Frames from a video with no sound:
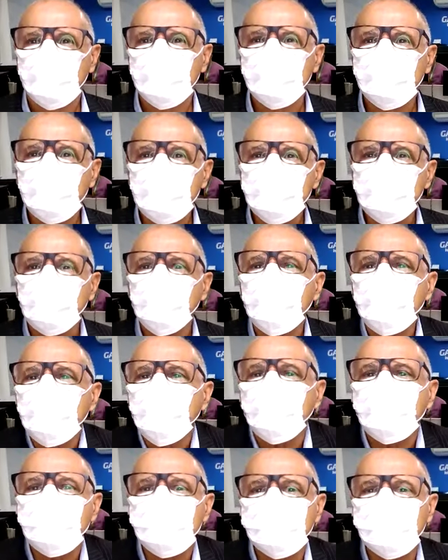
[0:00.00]
Gente, agora é
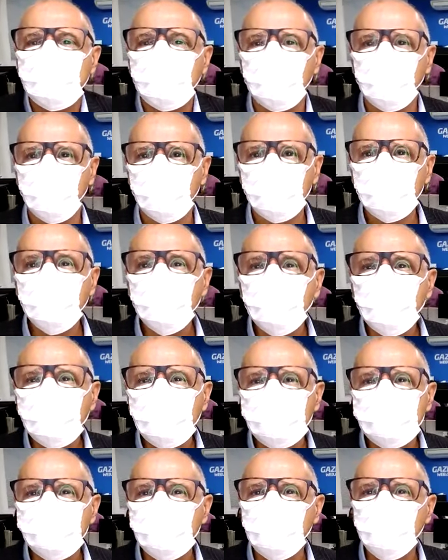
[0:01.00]
oficial. Eu
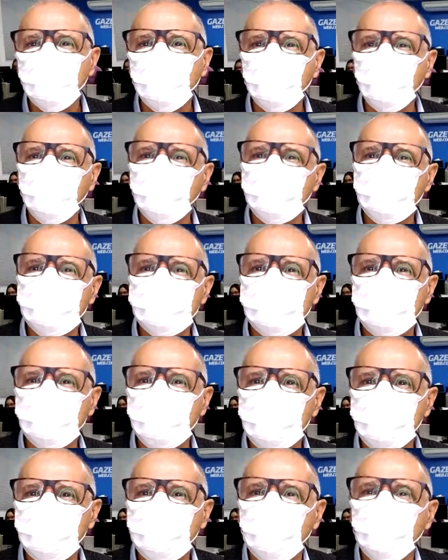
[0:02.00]
conversei com o
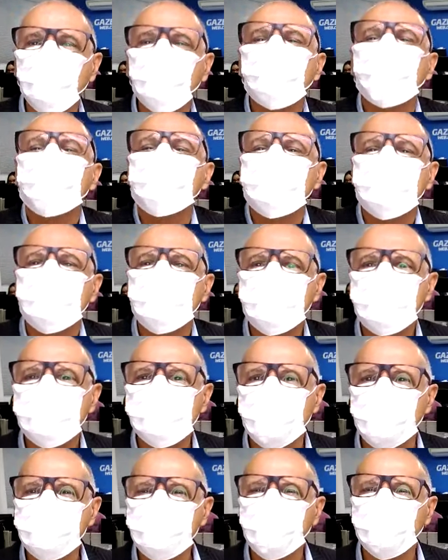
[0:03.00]
presidente da Companhia de
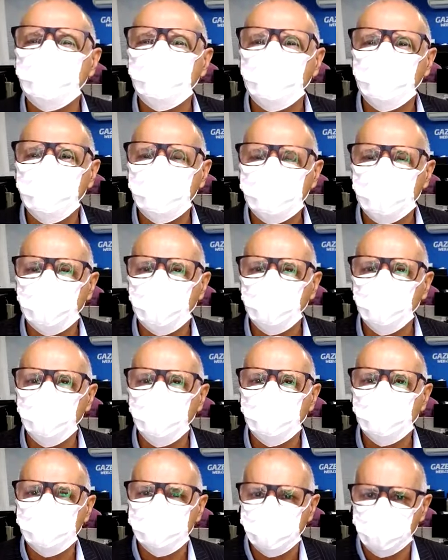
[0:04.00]
Saneamento de
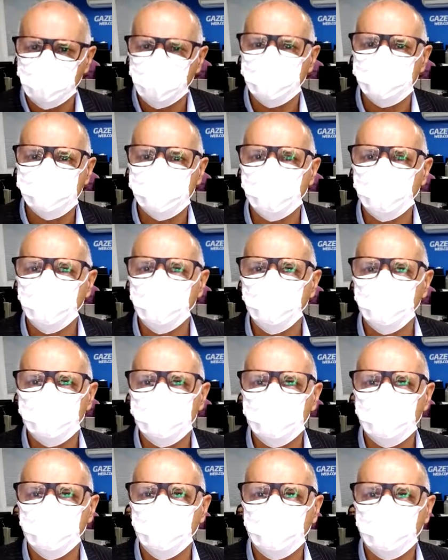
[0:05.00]
Alagoas, a Casal, o
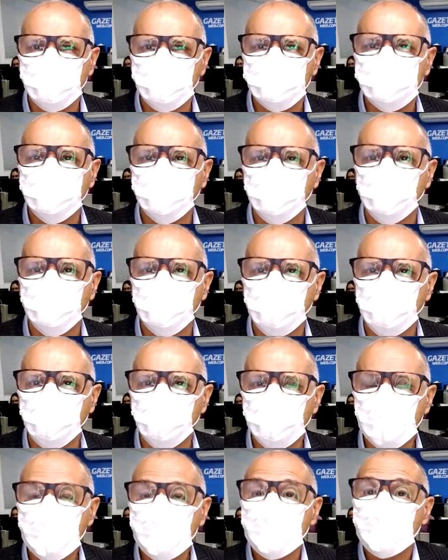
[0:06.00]
engenheiro Clécio
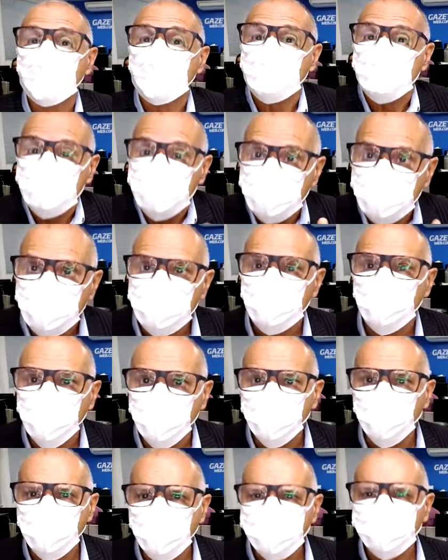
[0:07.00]
Falcão, e ele
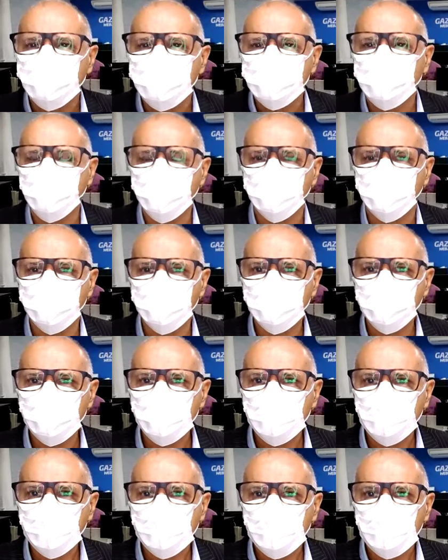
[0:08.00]
confirmou
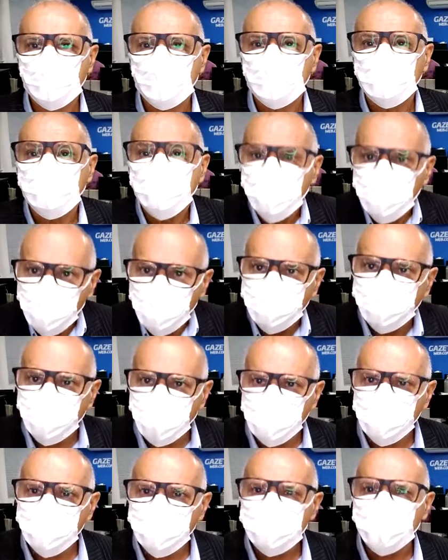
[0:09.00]
que o
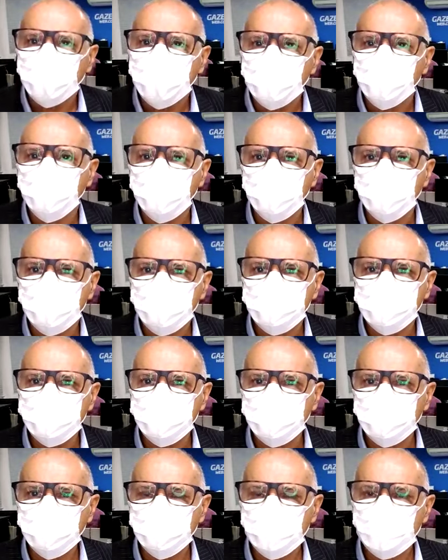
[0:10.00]
governo de Alagoas
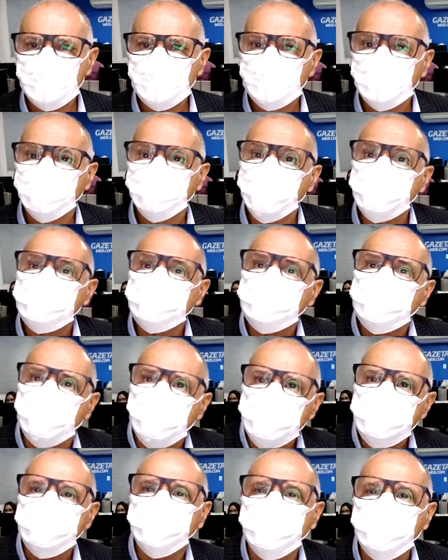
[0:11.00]
vai
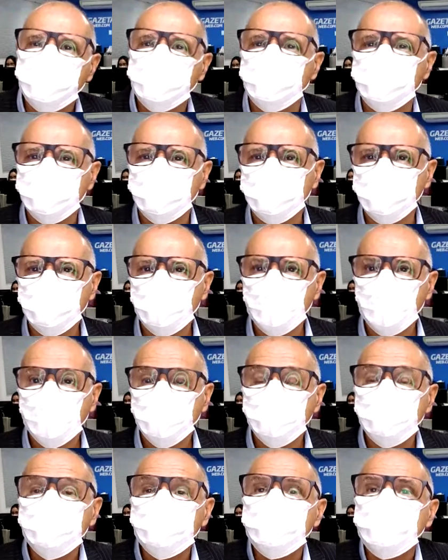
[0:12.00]
transferir
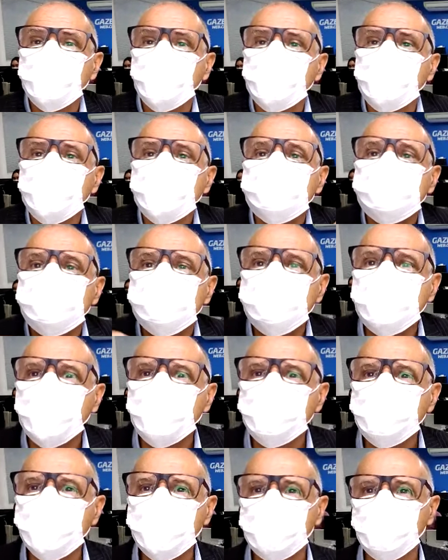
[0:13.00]
o
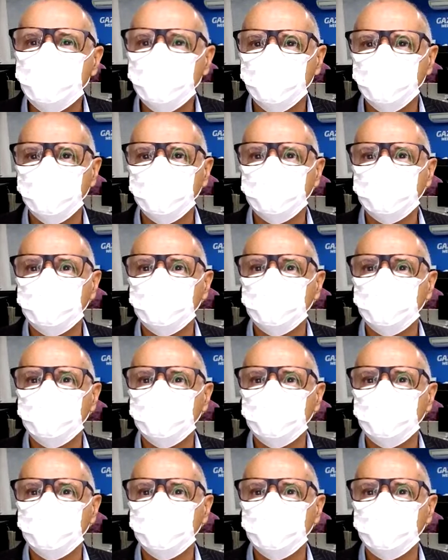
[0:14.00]
gerenciamento